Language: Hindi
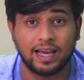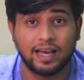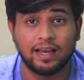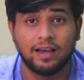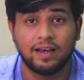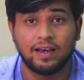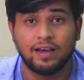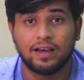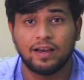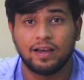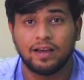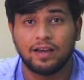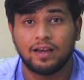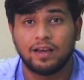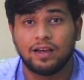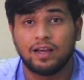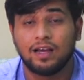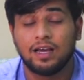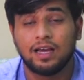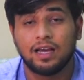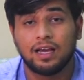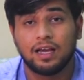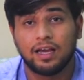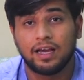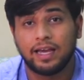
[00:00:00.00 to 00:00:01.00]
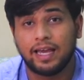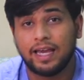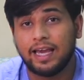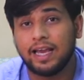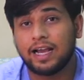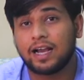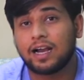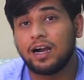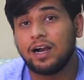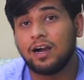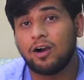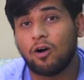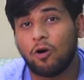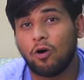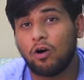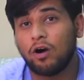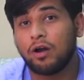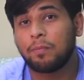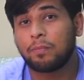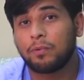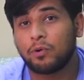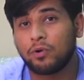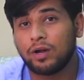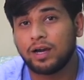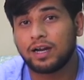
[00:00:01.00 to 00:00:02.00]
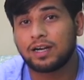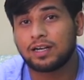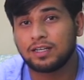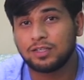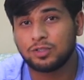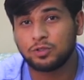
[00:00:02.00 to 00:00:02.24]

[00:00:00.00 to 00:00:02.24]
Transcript: है एक और प्रोडक्ट